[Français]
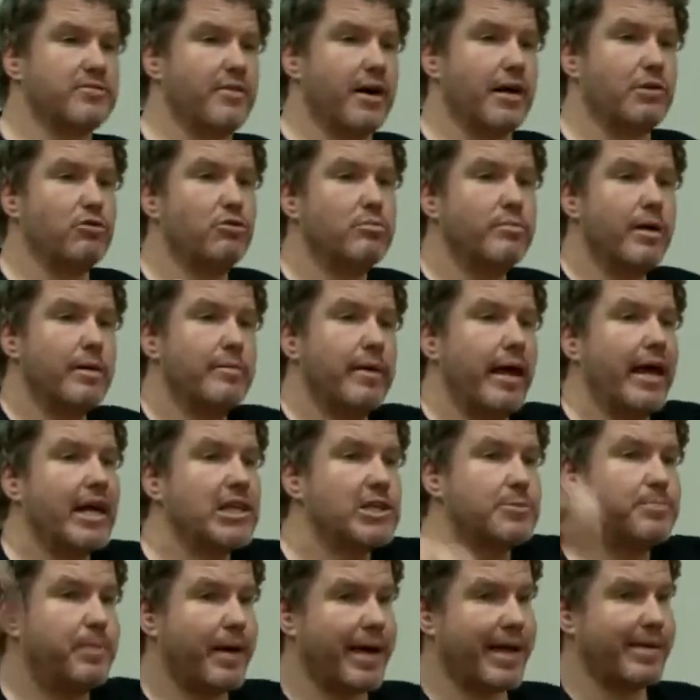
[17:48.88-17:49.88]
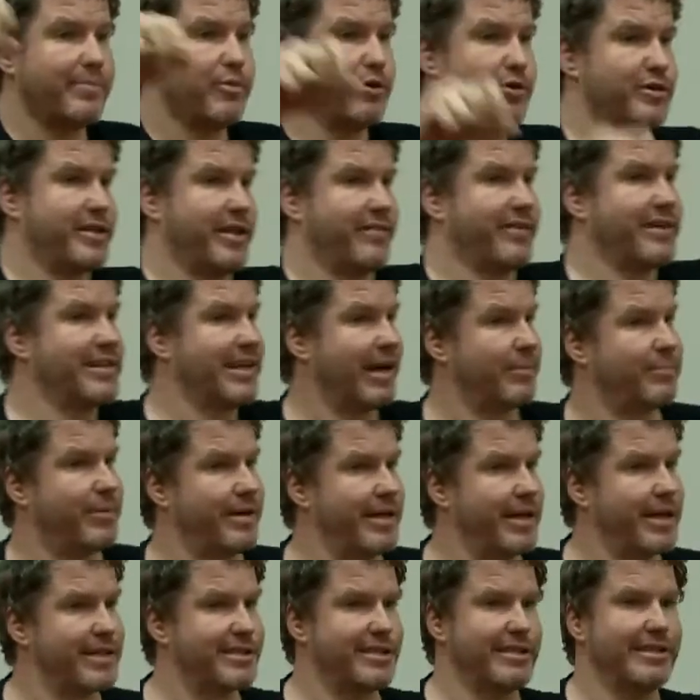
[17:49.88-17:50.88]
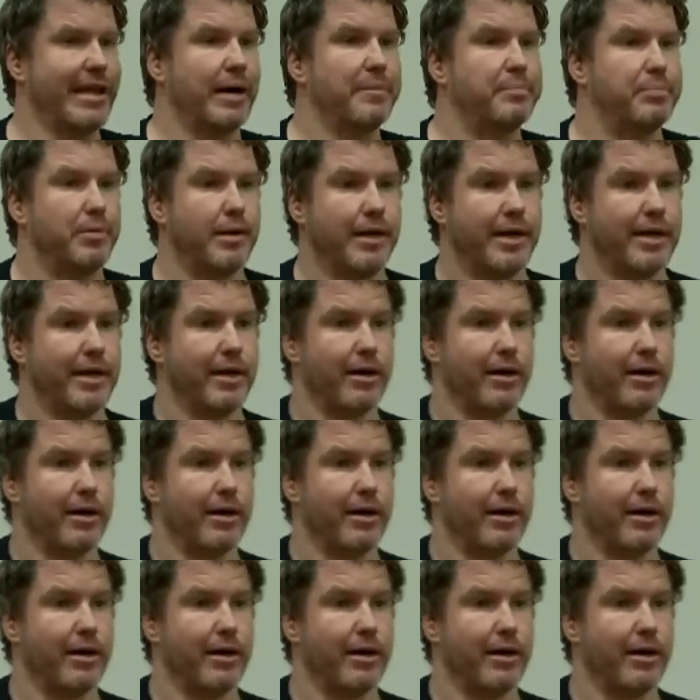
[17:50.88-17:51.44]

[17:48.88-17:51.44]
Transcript: va lui-même expérimenter avec l'API, essayer d'appeler